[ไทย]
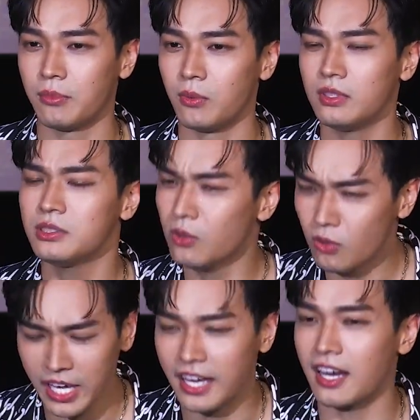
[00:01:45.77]
ผมรู้สึกว่า
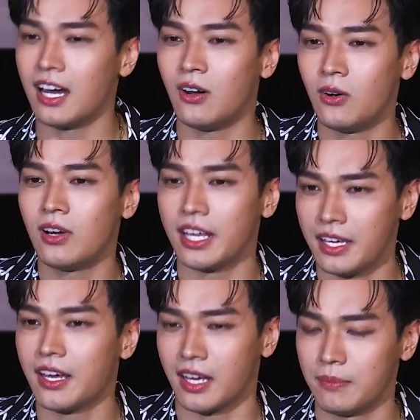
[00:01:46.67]
โอเคกับเขาอะไร
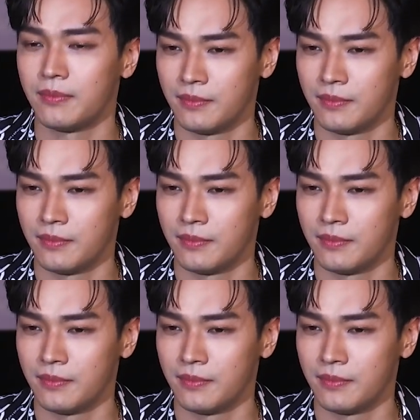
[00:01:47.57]
เงี้ยครับ